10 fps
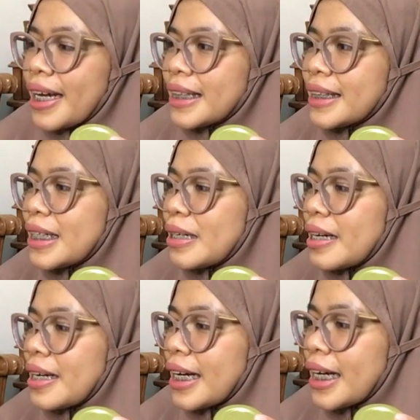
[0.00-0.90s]
Nah jadi
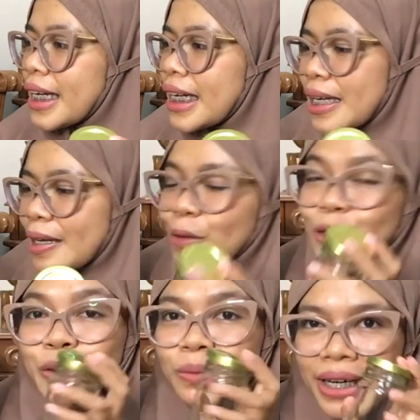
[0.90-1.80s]
ini
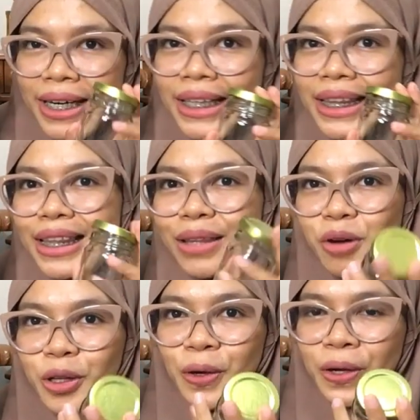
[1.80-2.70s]
lucu banget
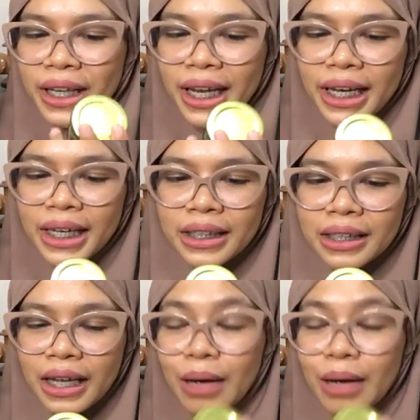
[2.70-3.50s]
botolnya,